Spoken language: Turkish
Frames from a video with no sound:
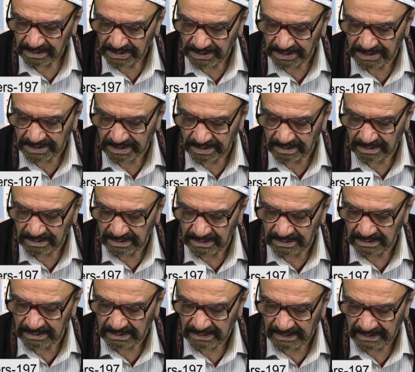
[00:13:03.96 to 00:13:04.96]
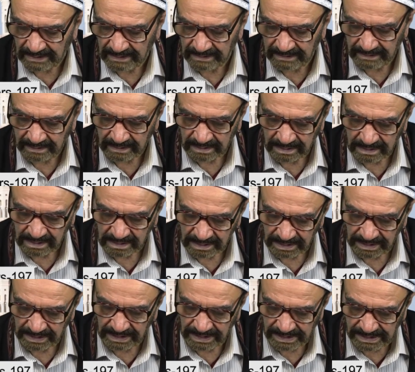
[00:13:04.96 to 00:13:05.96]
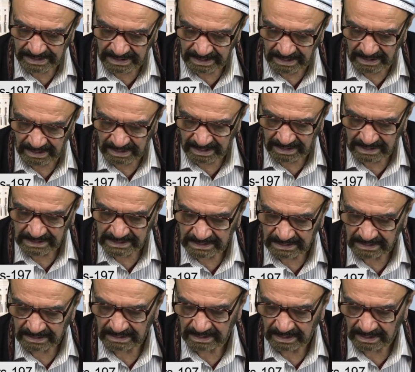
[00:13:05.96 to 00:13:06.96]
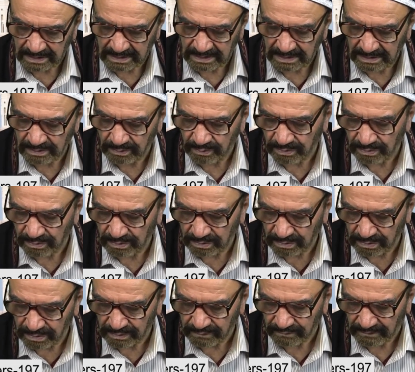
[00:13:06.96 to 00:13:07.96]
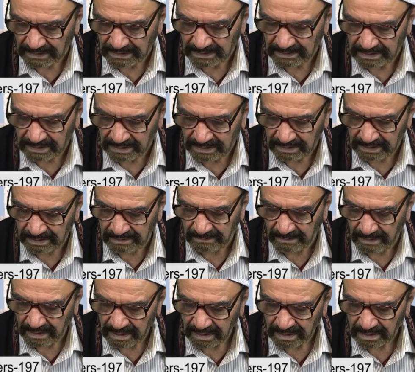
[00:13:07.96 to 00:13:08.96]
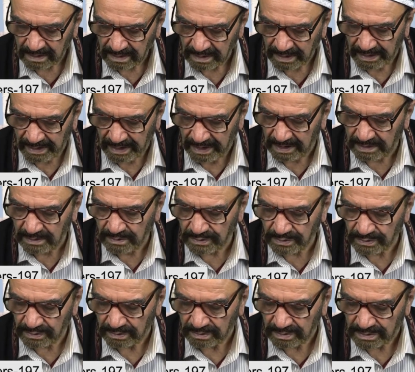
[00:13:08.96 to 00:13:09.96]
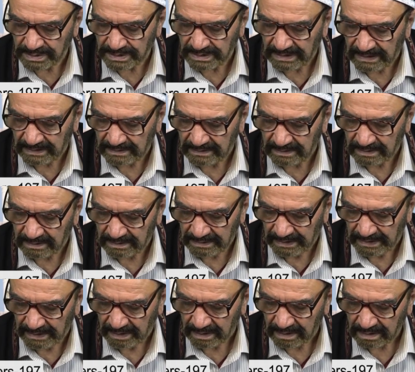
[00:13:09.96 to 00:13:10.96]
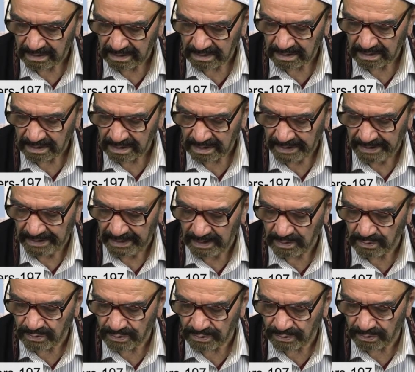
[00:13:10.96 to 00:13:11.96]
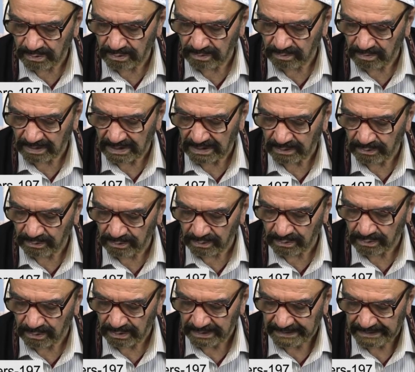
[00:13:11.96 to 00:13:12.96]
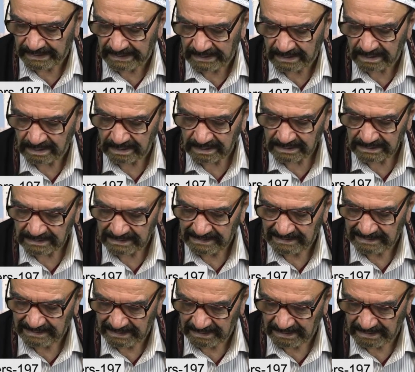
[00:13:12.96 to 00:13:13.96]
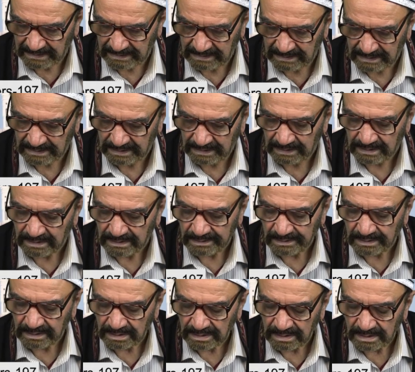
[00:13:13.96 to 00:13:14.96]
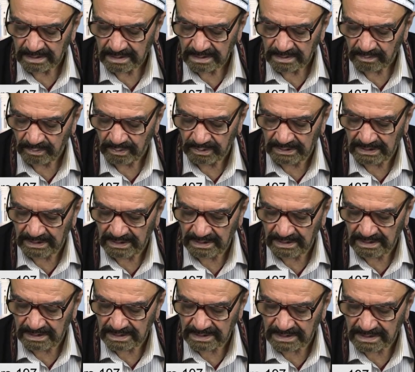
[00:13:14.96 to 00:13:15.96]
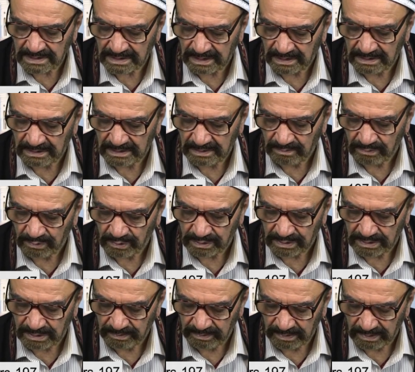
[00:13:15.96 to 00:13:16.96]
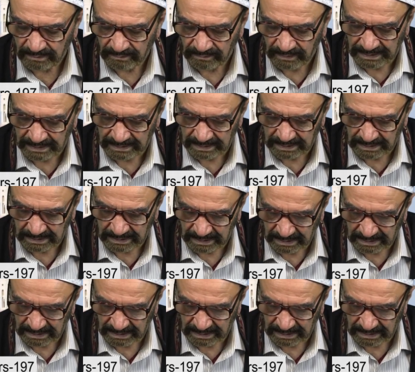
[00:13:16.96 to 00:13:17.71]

ikindi ile gece arasındaki gündüz vaktinin en son saatinde en son mahluk olarak yarattı. Bu da Sahih Müslim'in verdiği